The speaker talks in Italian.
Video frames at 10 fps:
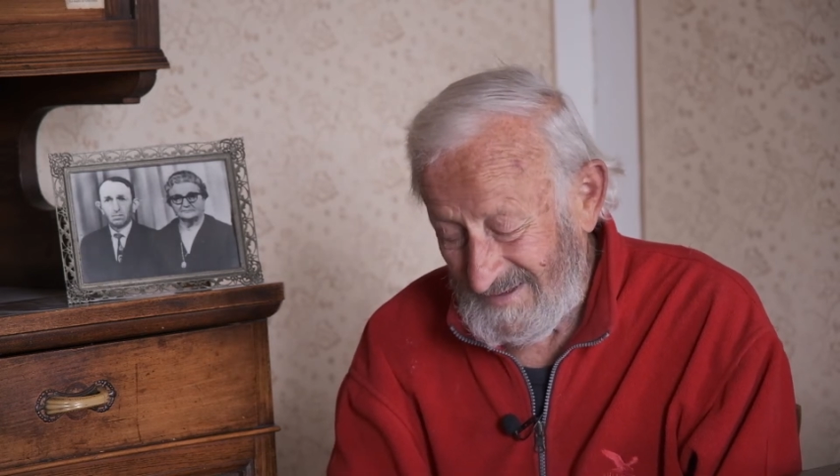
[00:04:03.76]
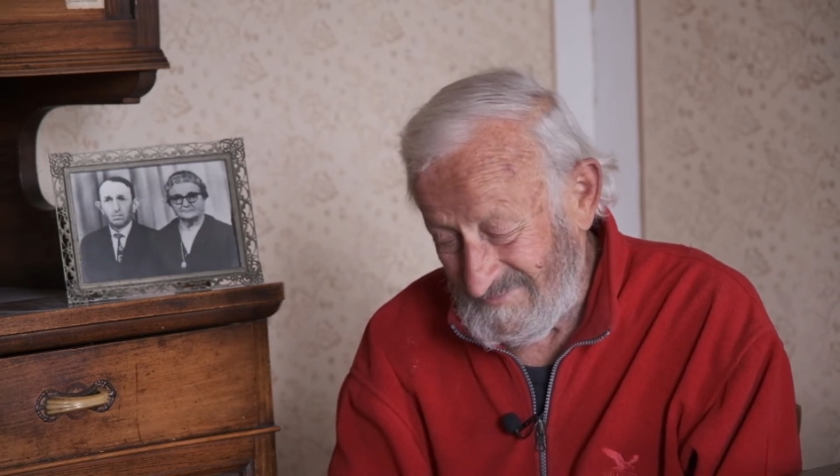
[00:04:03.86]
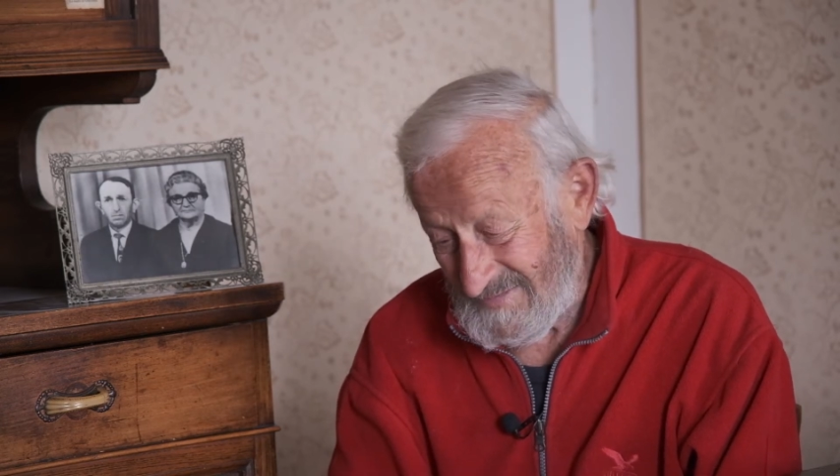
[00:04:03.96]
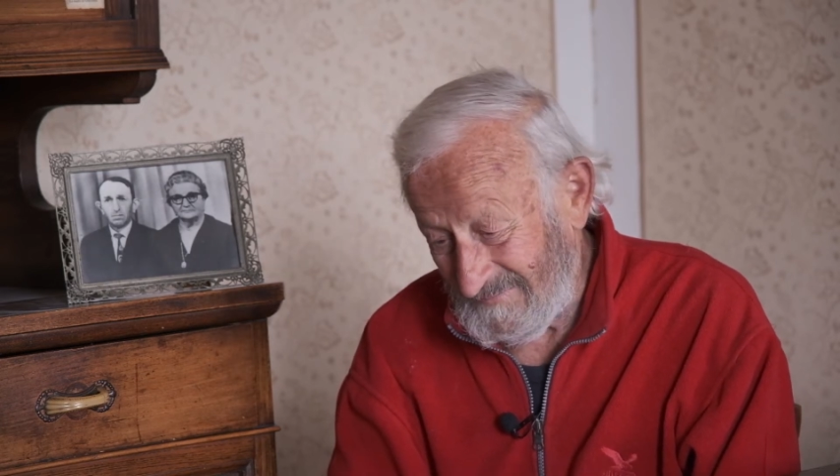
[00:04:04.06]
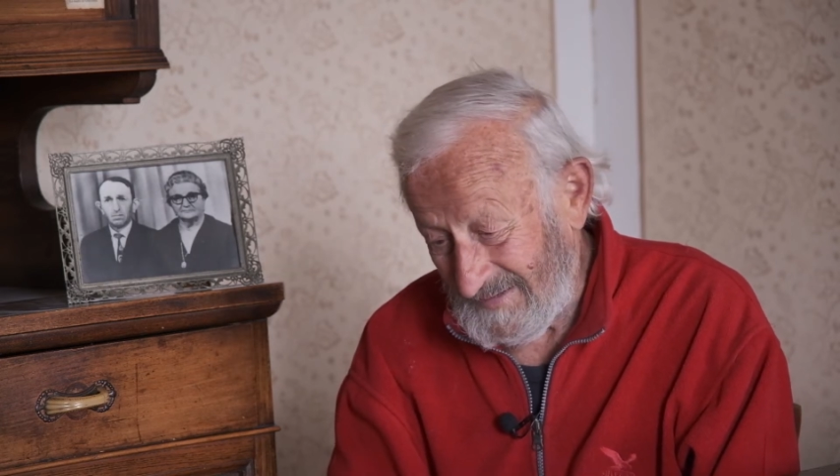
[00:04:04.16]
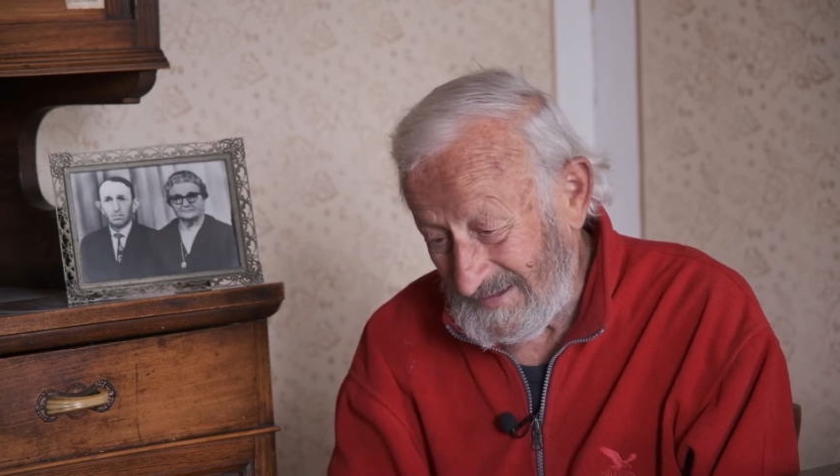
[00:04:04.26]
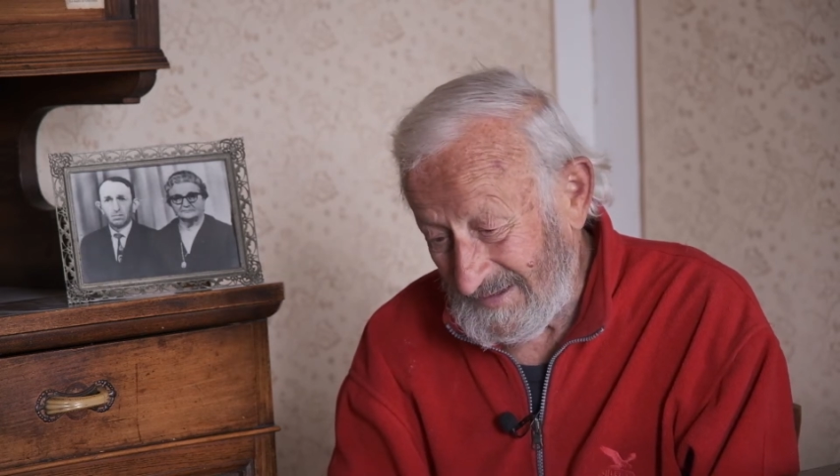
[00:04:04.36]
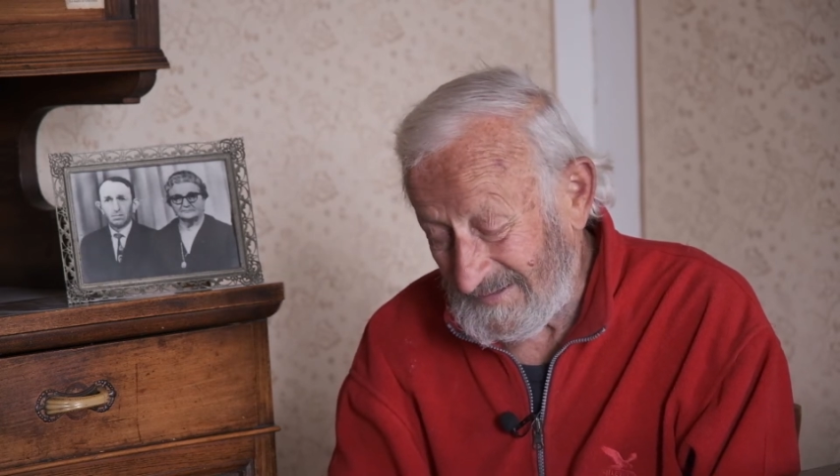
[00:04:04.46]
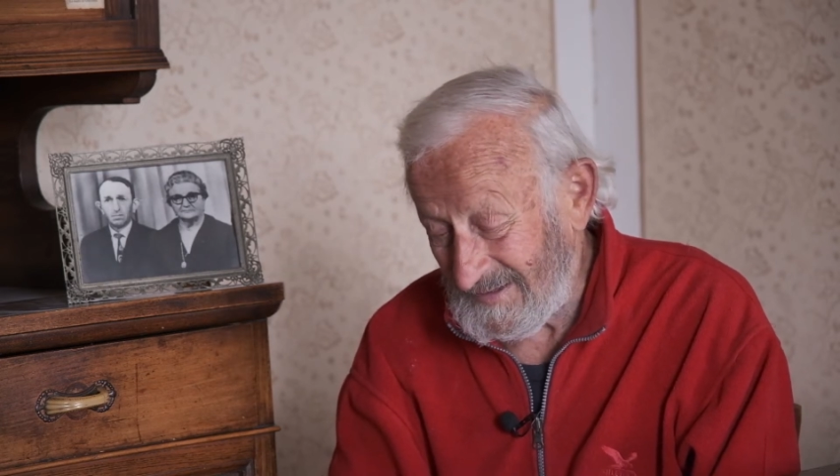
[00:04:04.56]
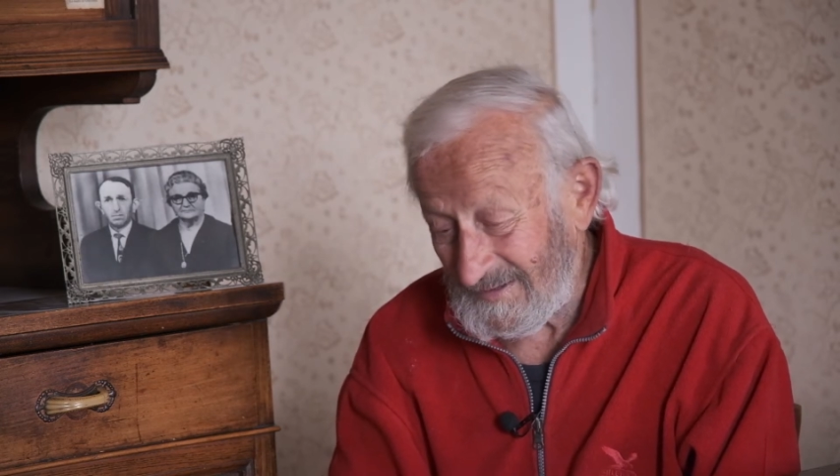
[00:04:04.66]
ti avrei
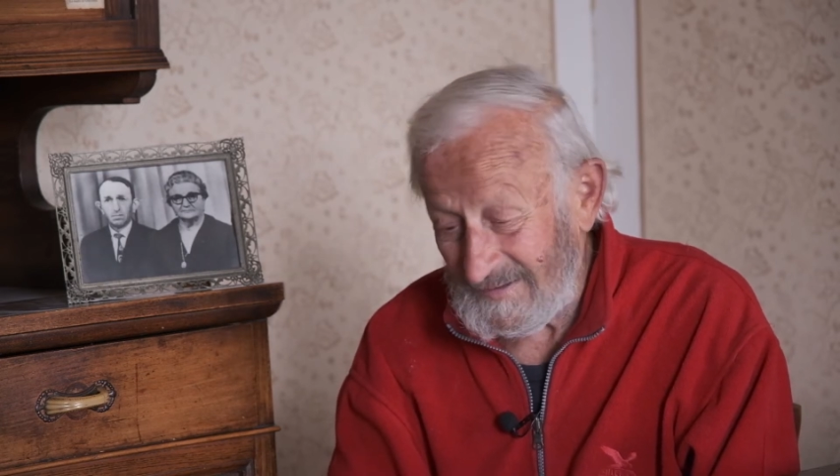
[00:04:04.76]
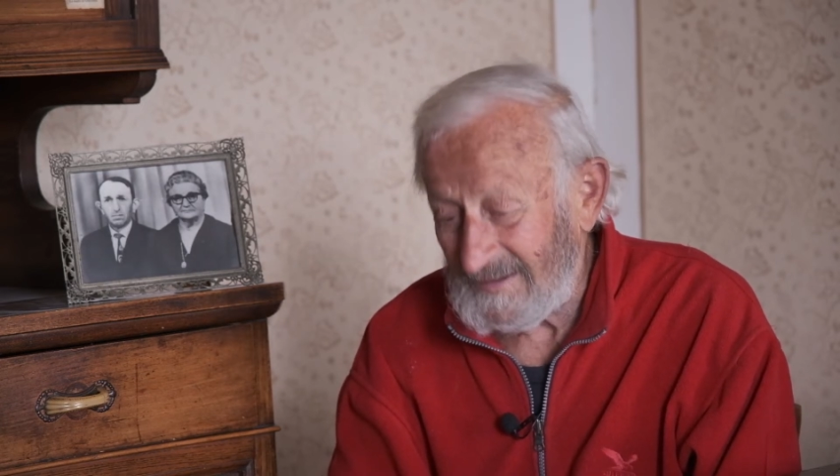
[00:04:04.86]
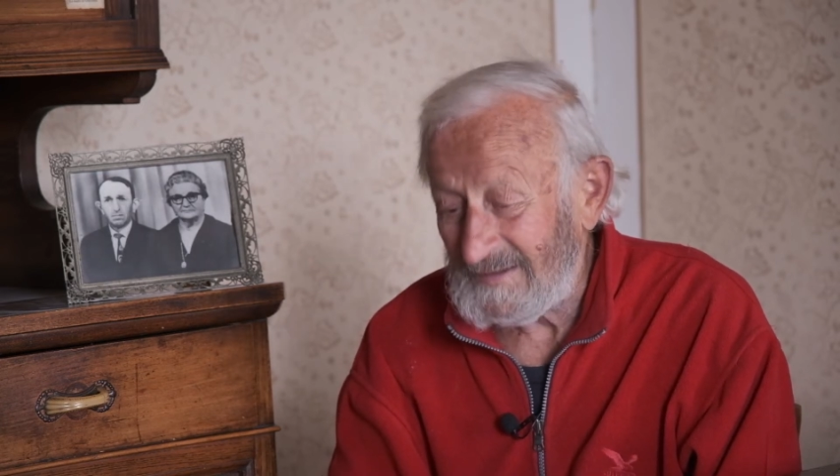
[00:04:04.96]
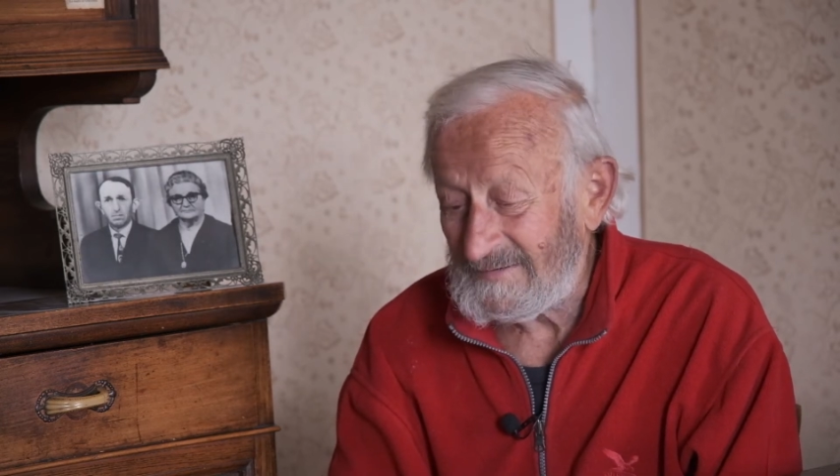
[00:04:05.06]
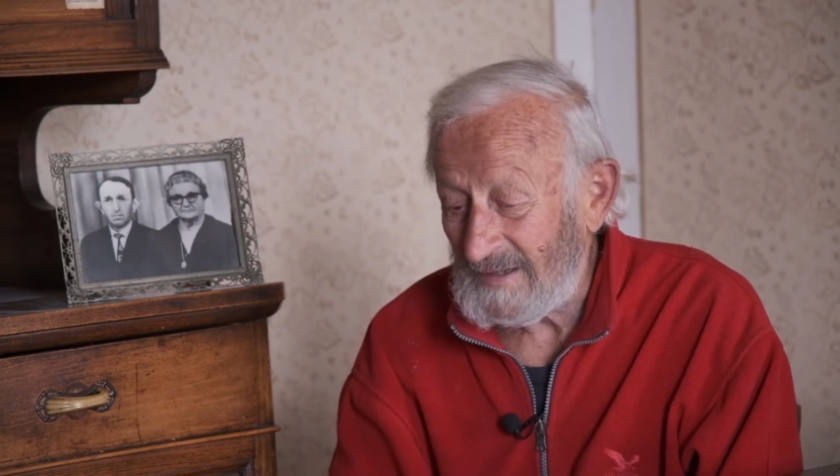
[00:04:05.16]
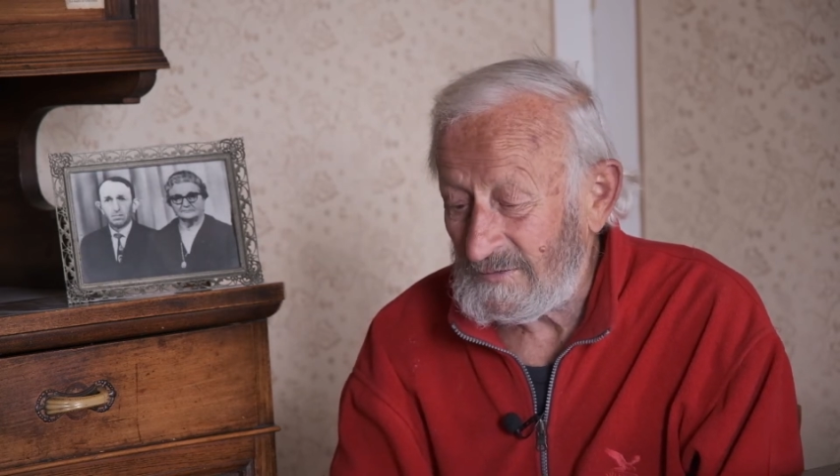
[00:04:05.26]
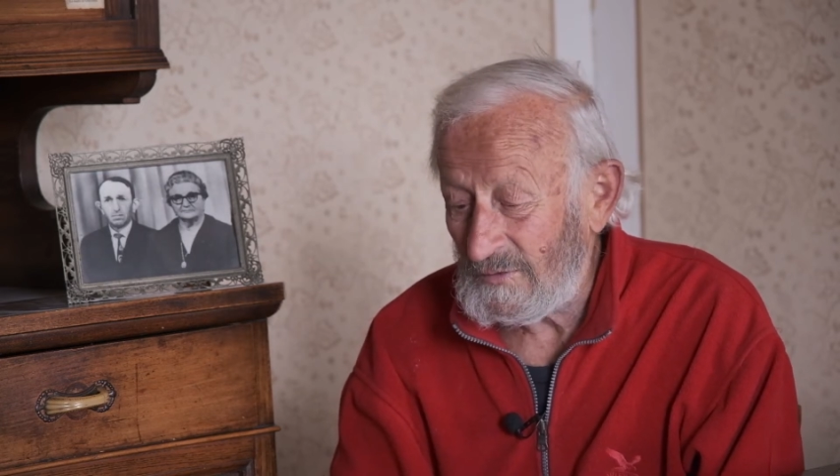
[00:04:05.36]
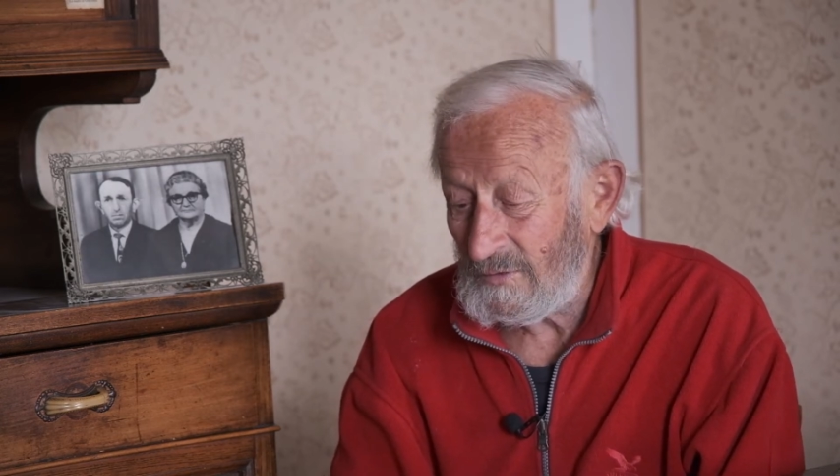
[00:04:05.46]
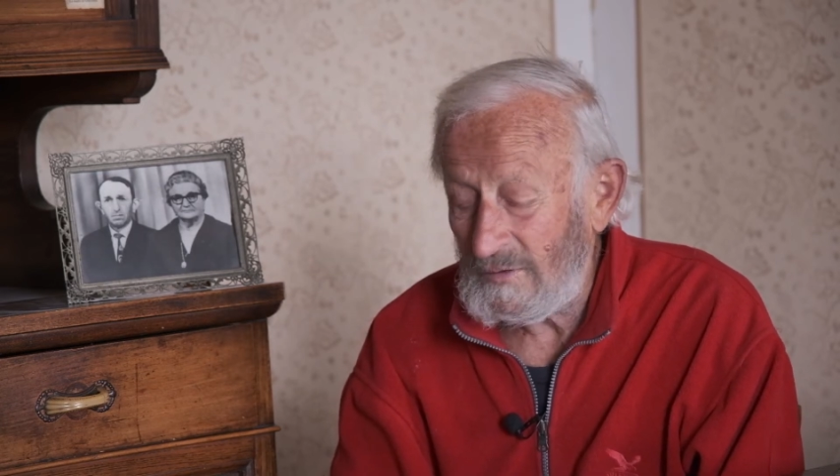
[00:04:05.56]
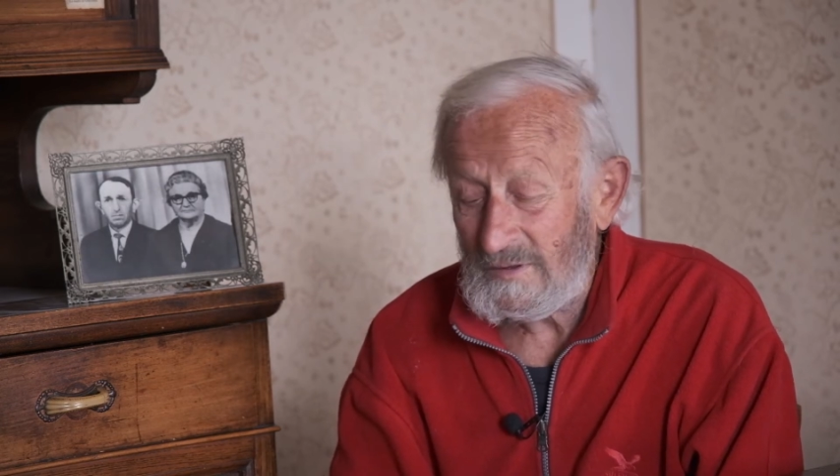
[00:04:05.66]
da dirgli che è,
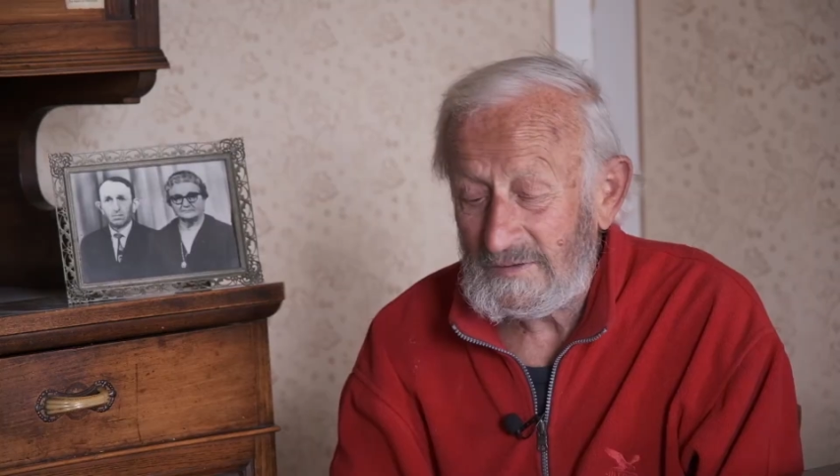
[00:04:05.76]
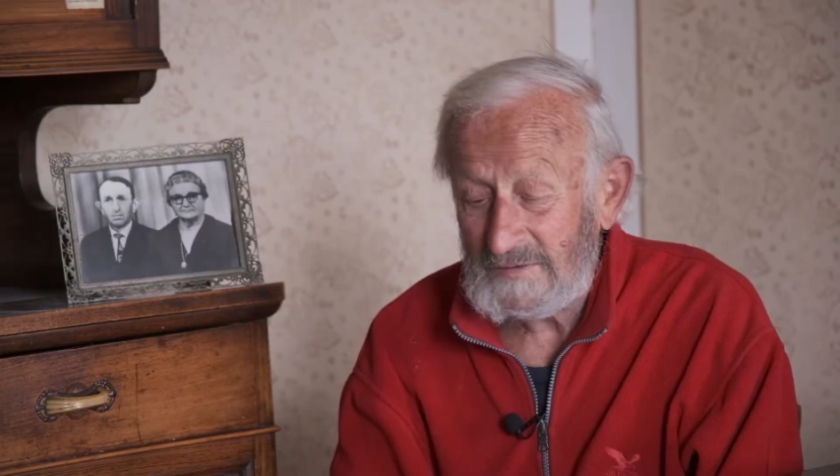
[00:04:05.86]
stato, che è,